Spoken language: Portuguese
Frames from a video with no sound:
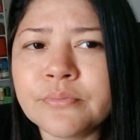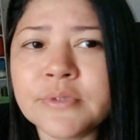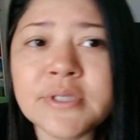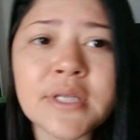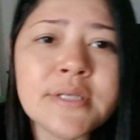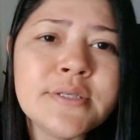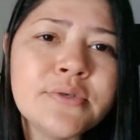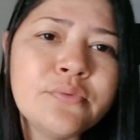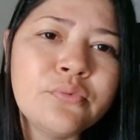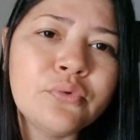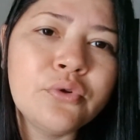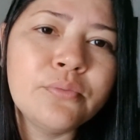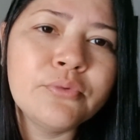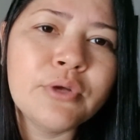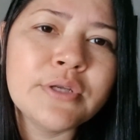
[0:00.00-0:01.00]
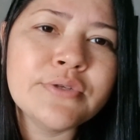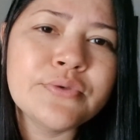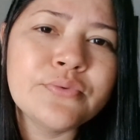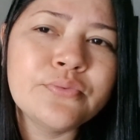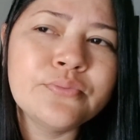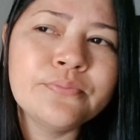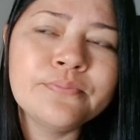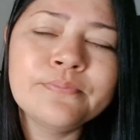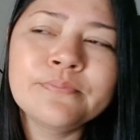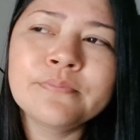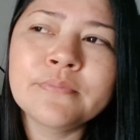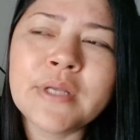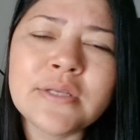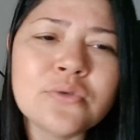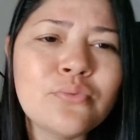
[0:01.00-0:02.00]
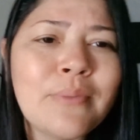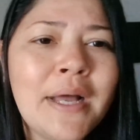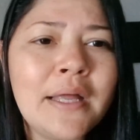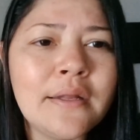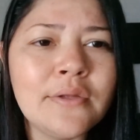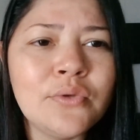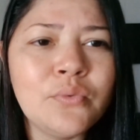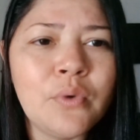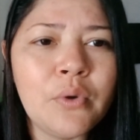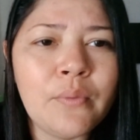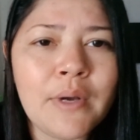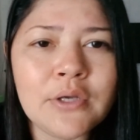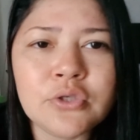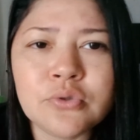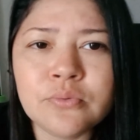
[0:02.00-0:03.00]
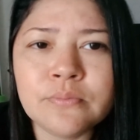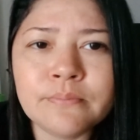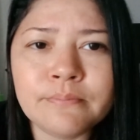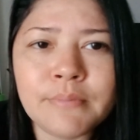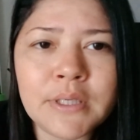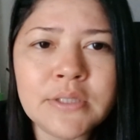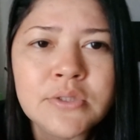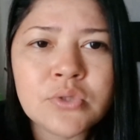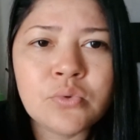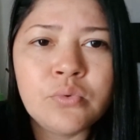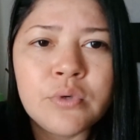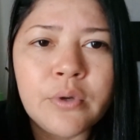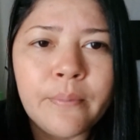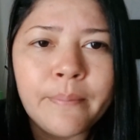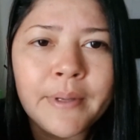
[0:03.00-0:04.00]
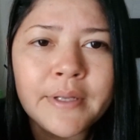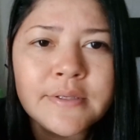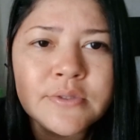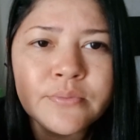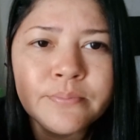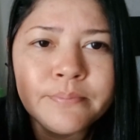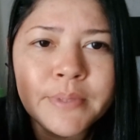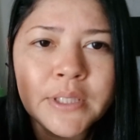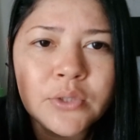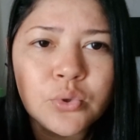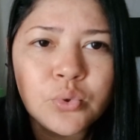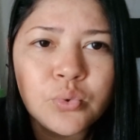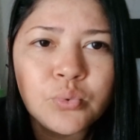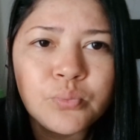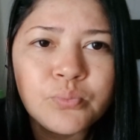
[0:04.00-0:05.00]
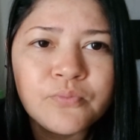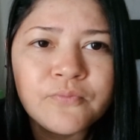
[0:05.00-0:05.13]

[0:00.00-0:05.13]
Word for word: esqueci o nome do azul, azul marinho, eu acho, bem escurão, parece um preto.